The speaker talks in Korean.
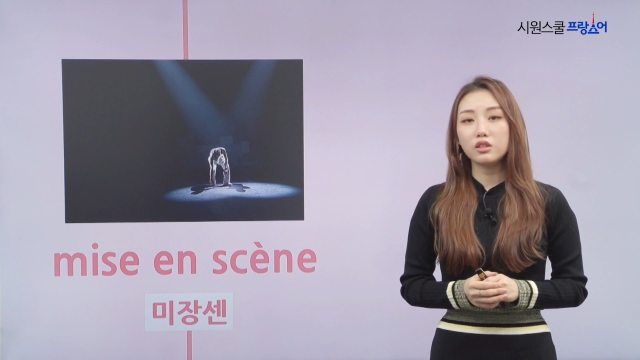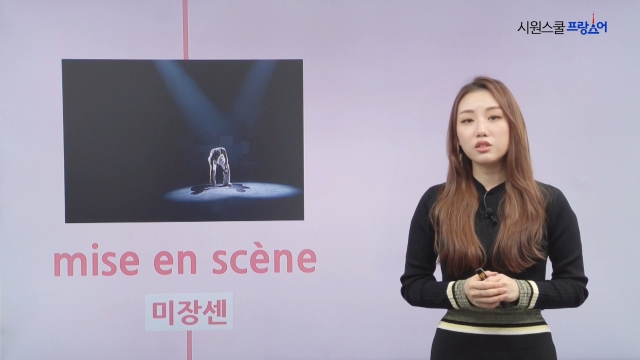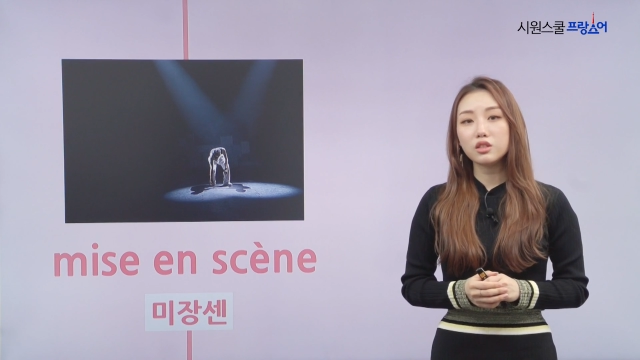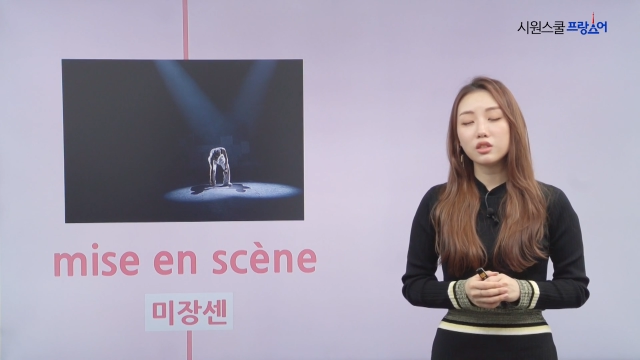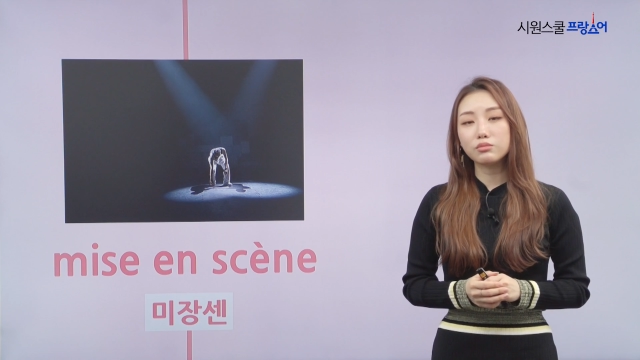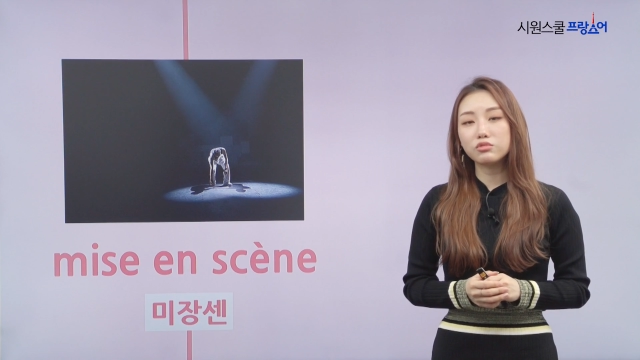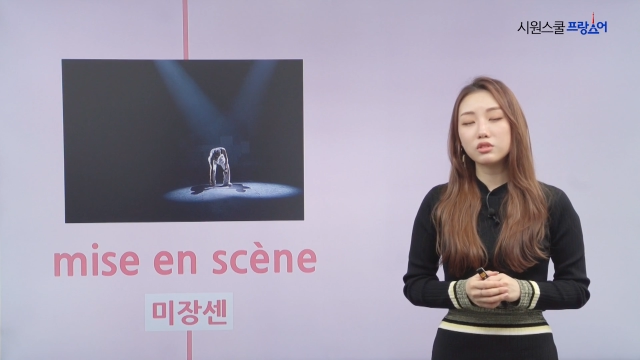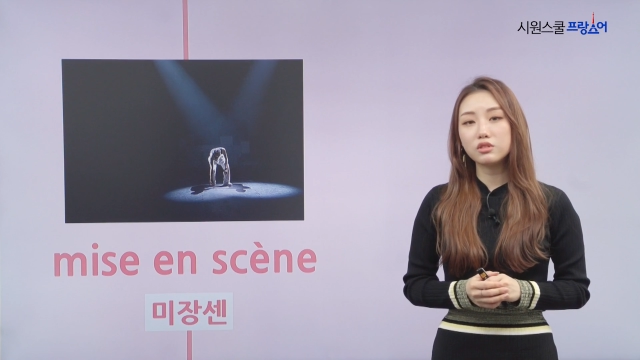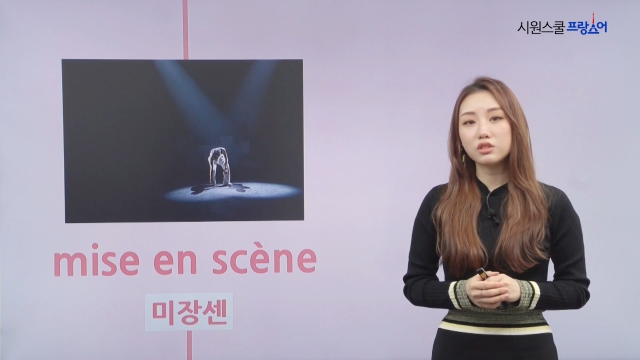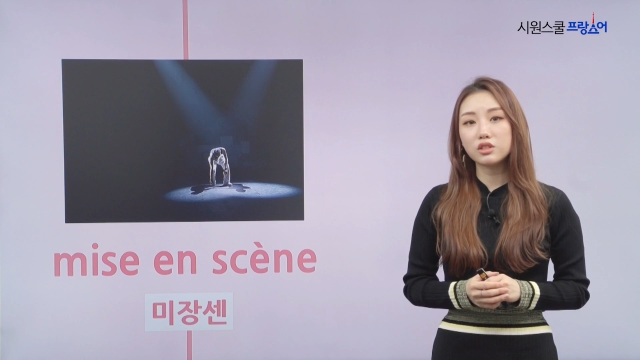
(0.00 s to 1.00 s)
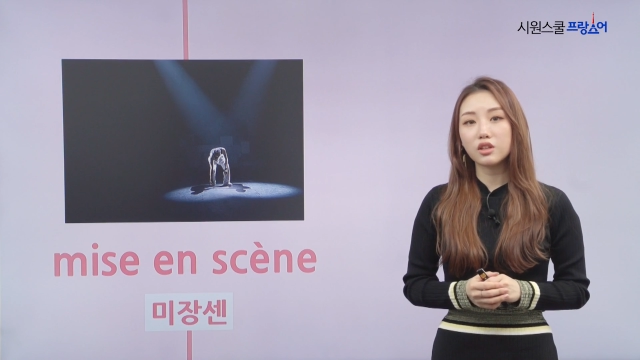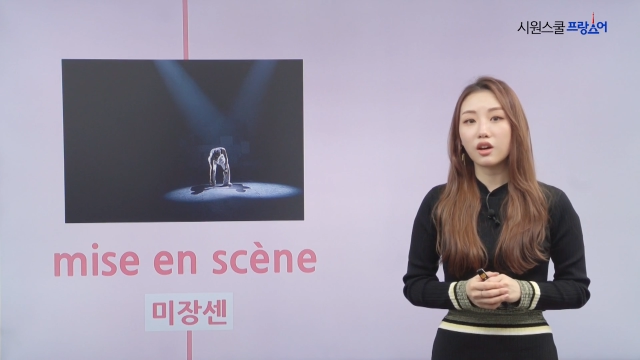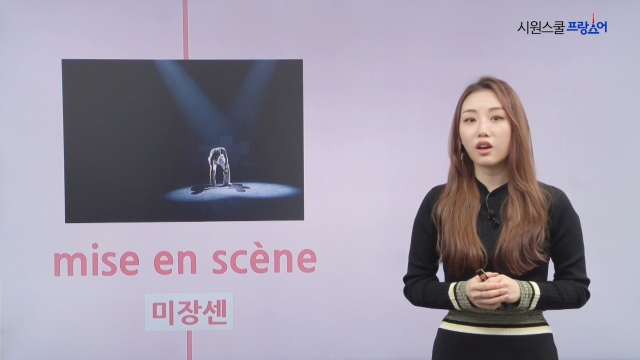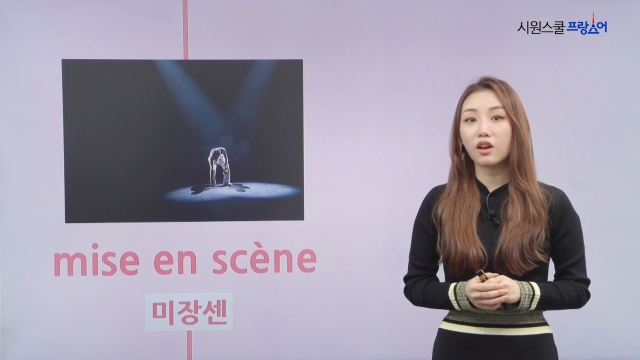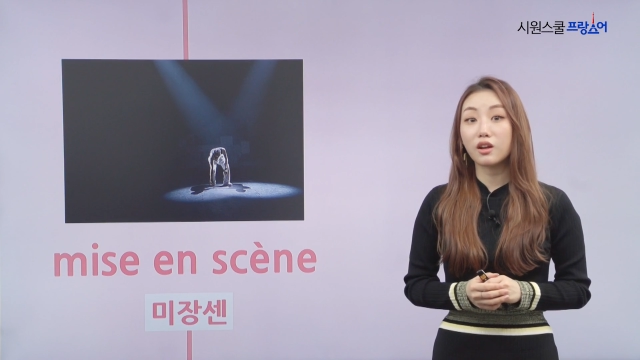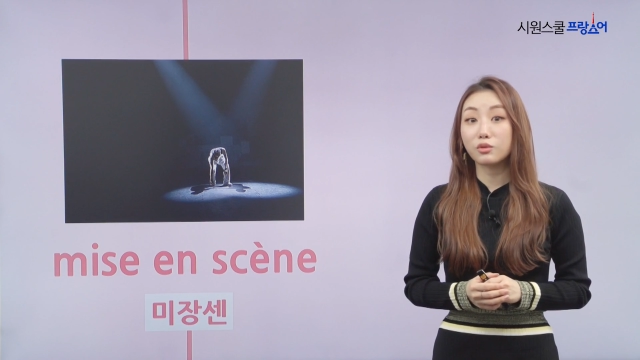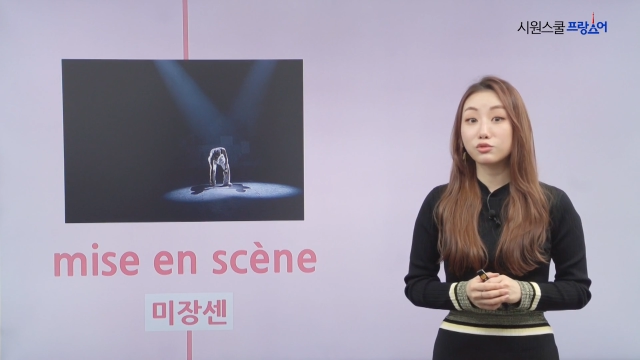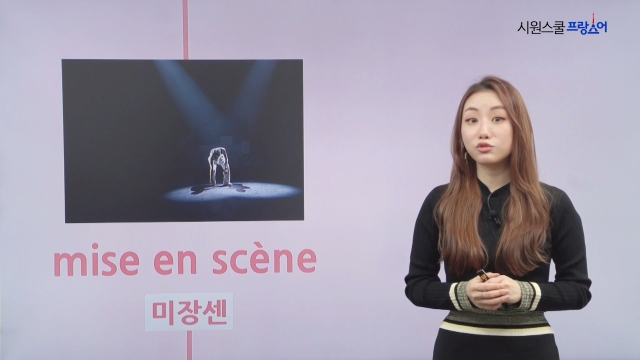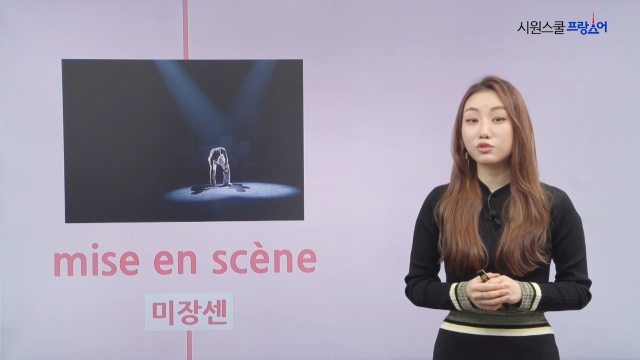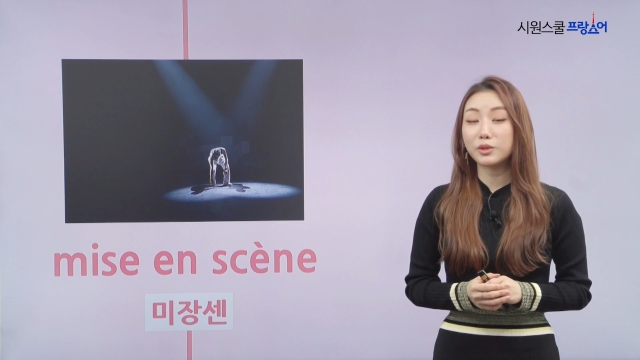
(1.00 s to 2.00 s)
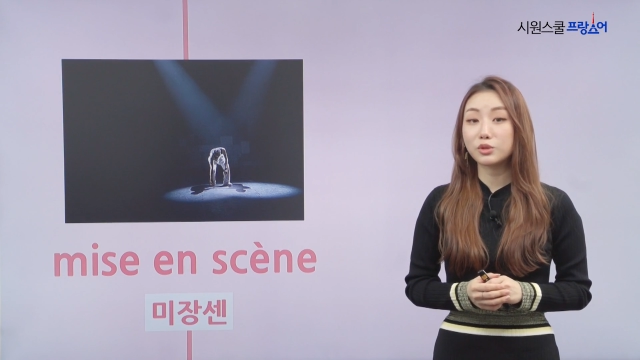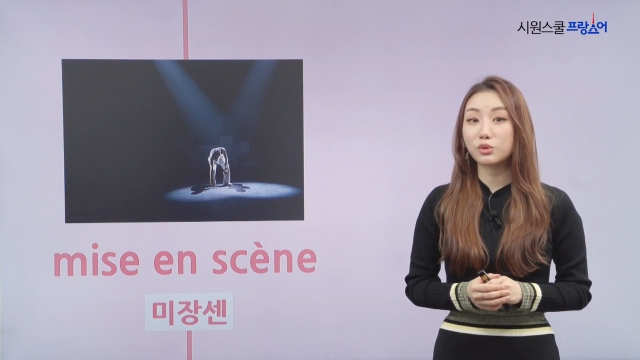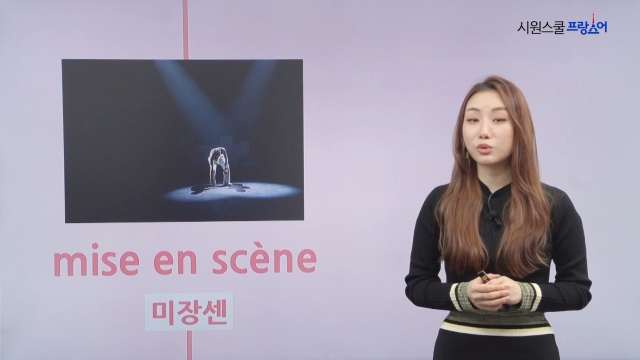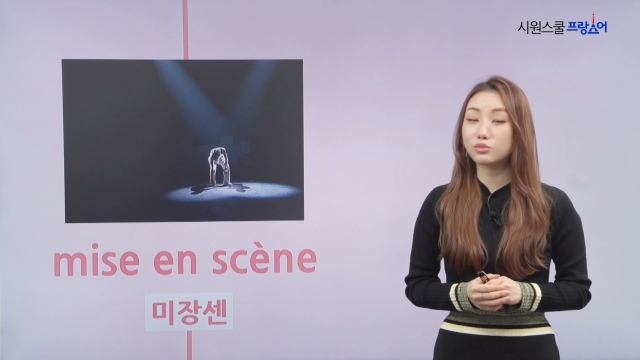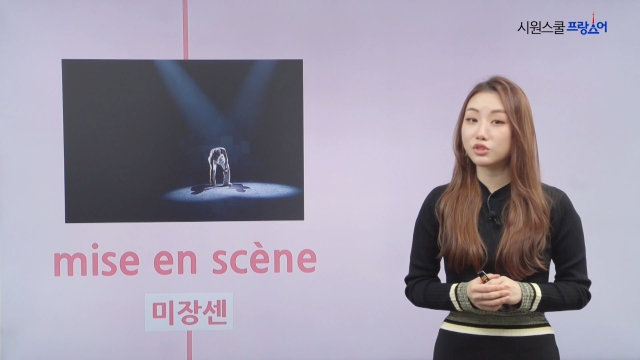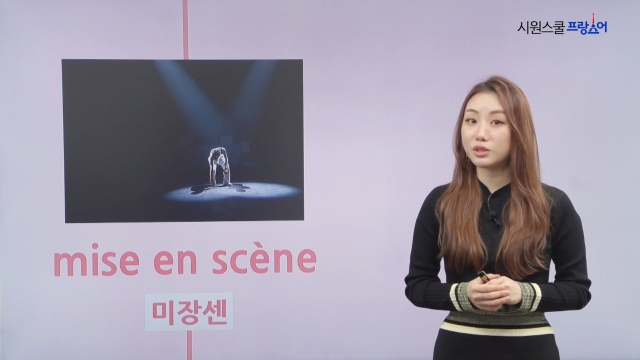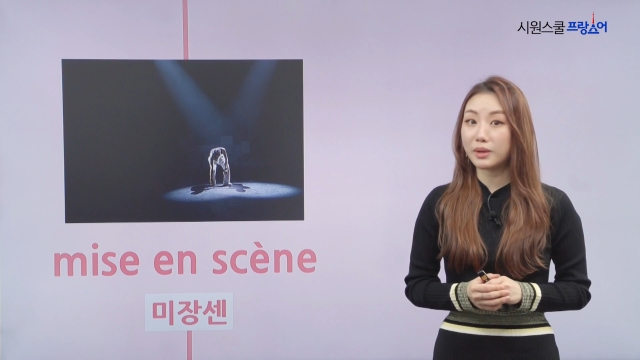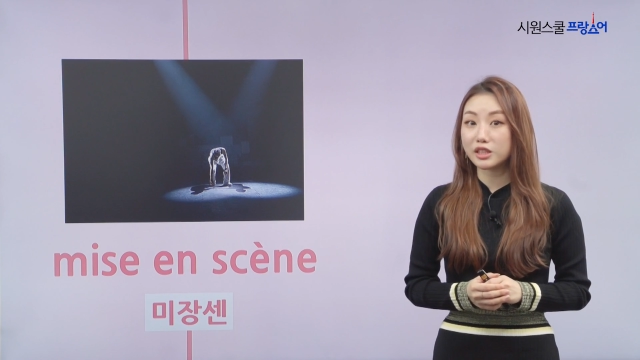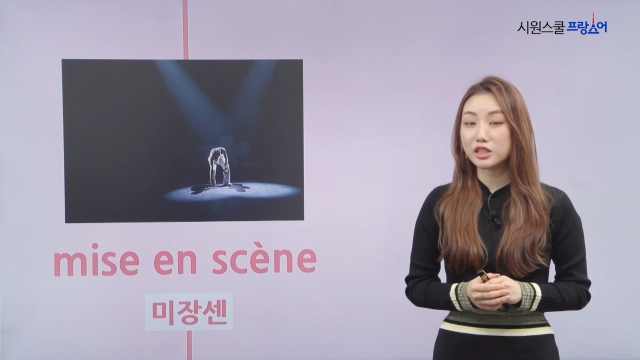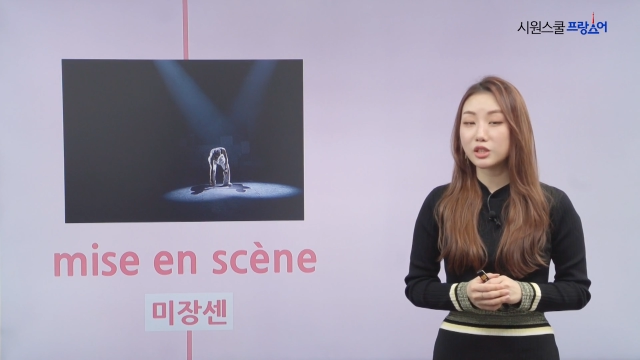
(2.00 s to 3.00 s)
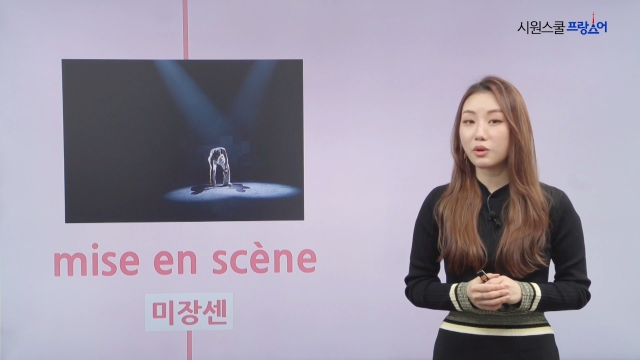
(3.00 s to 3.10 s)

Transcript: 대체 이게 무슨 뜻일까라고 궁금하셨던 분들 많으실